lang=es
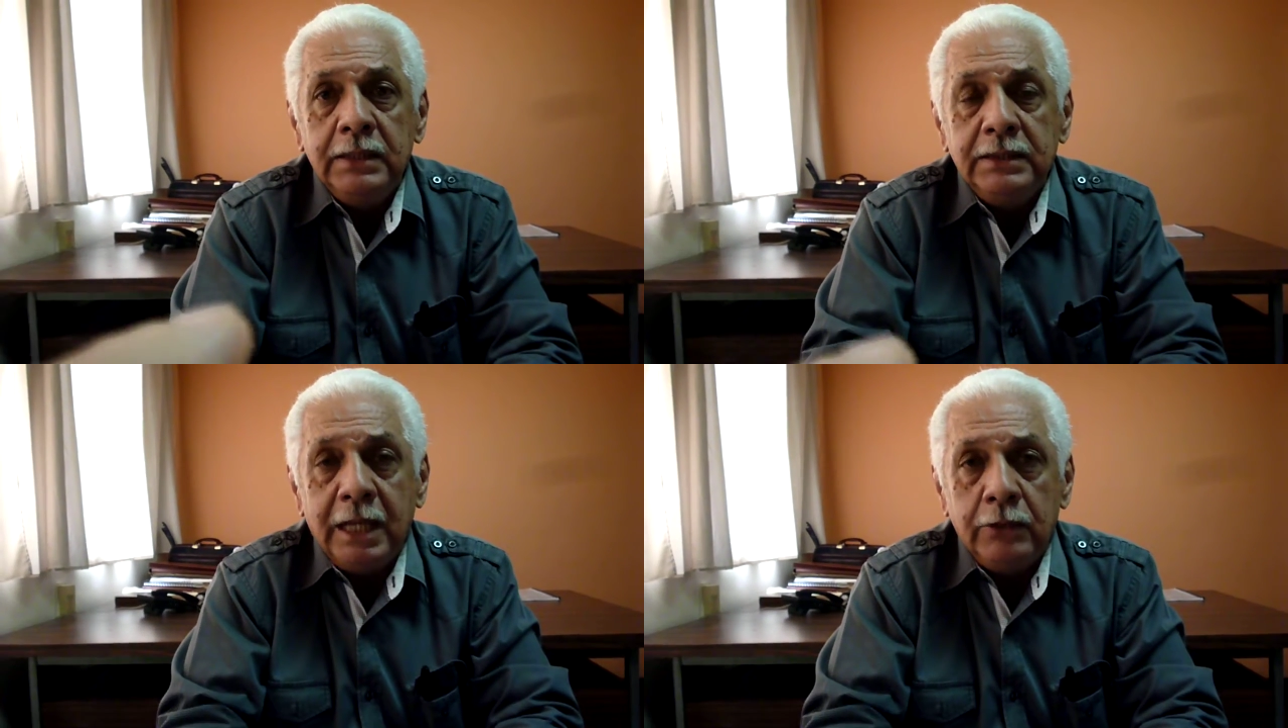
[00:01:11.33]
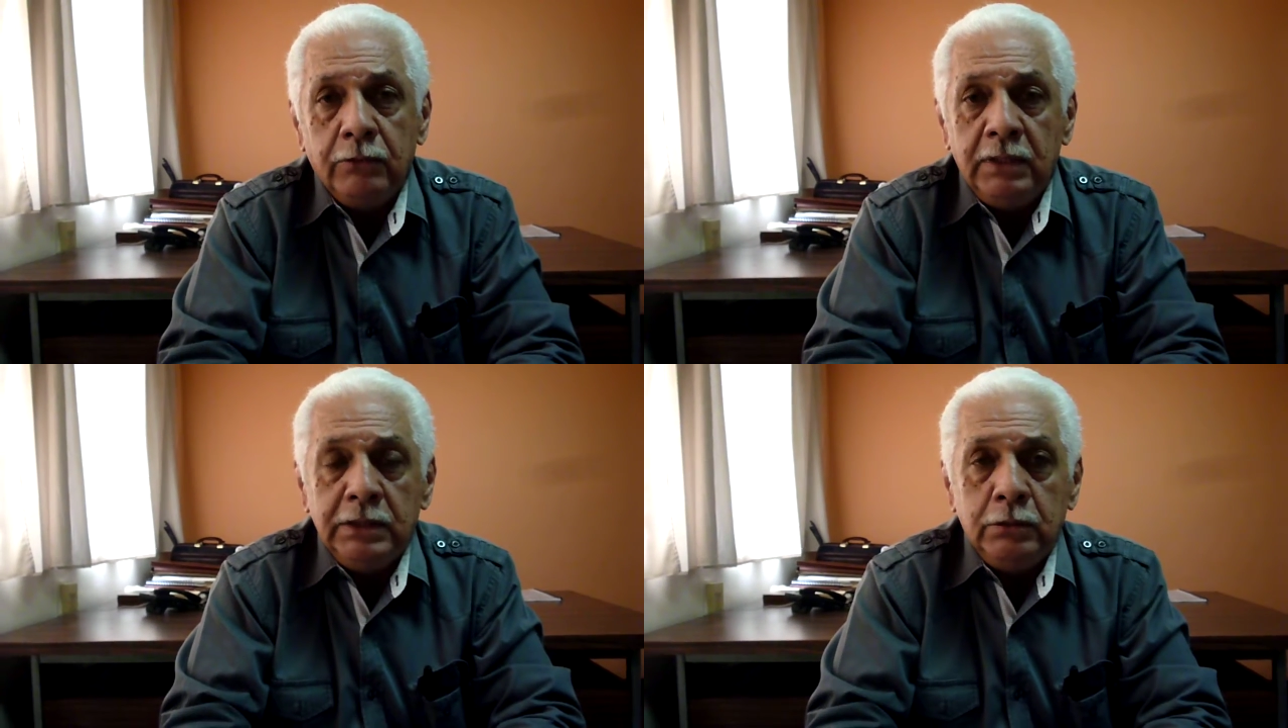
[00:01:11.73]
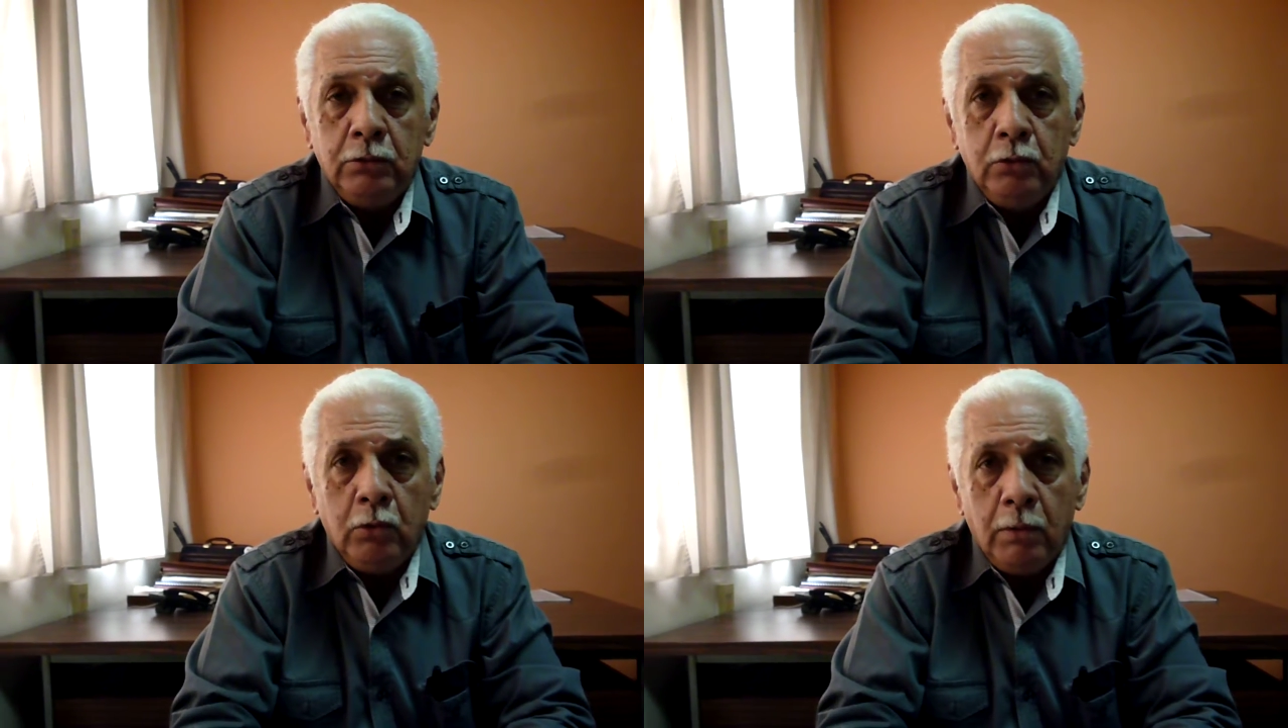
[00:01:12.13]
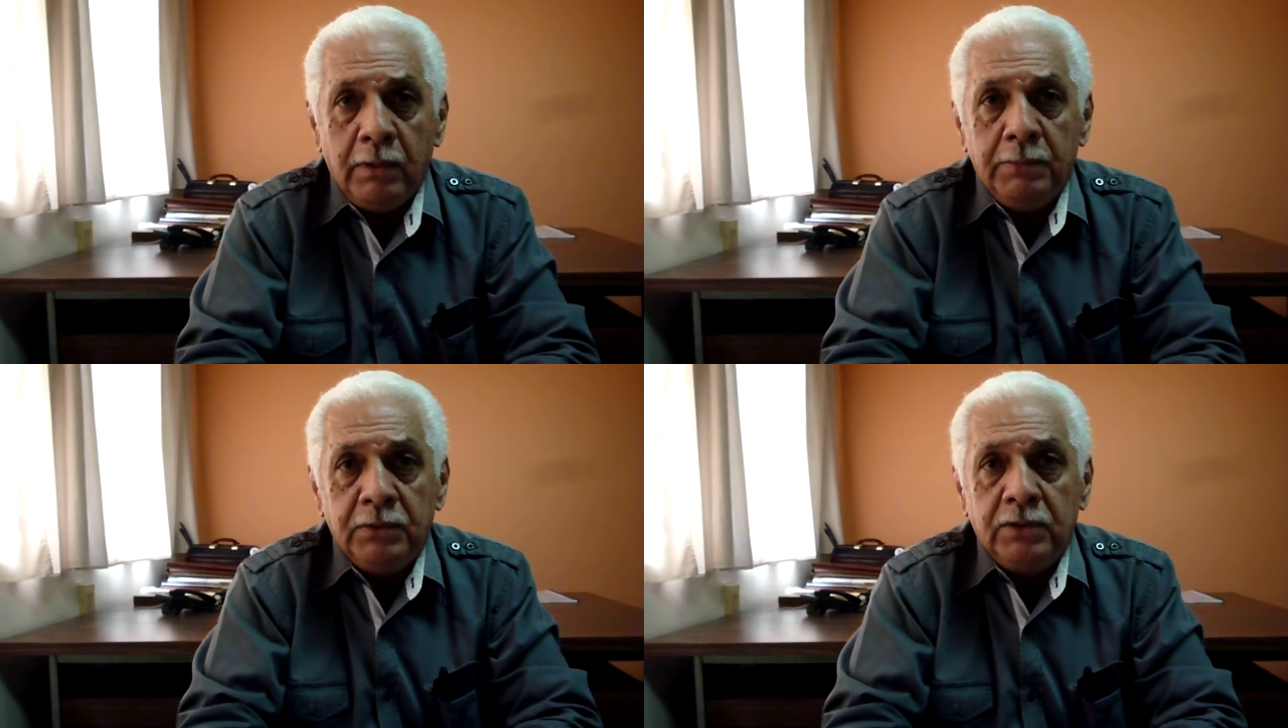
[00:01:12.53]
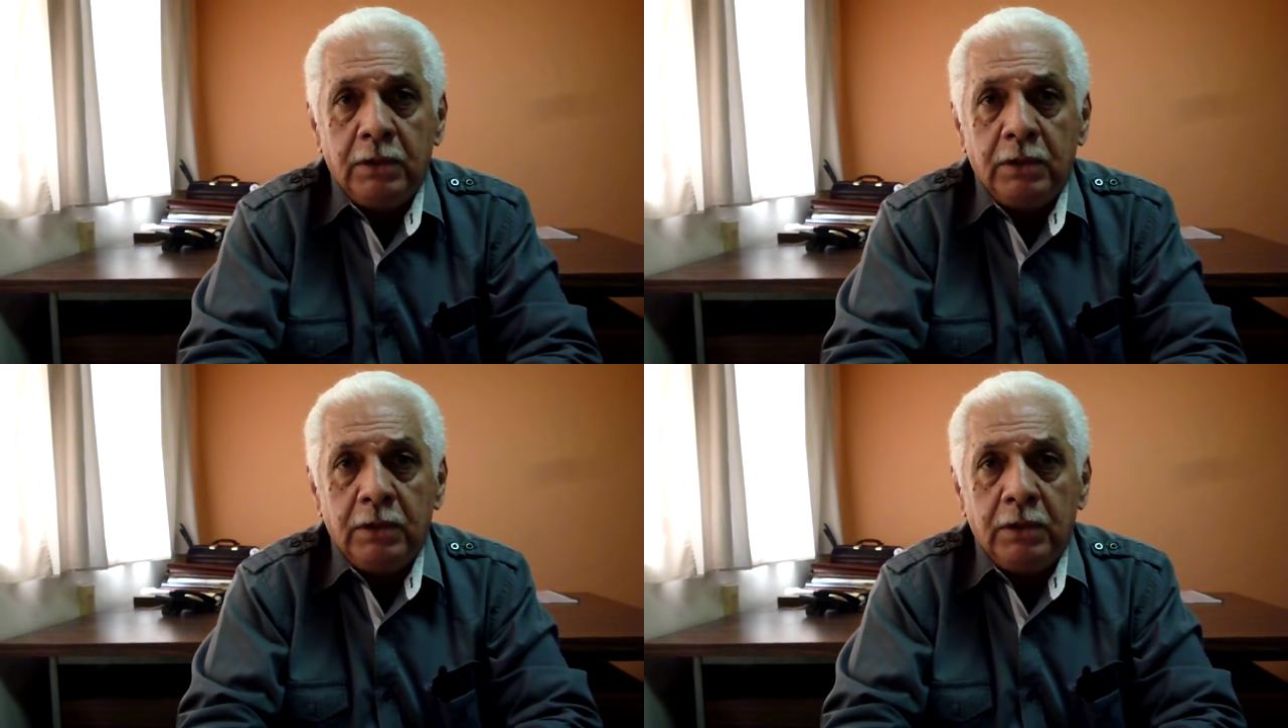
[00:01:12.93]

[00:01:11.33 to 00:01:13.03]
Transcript: tanto el instituto como el Instituto de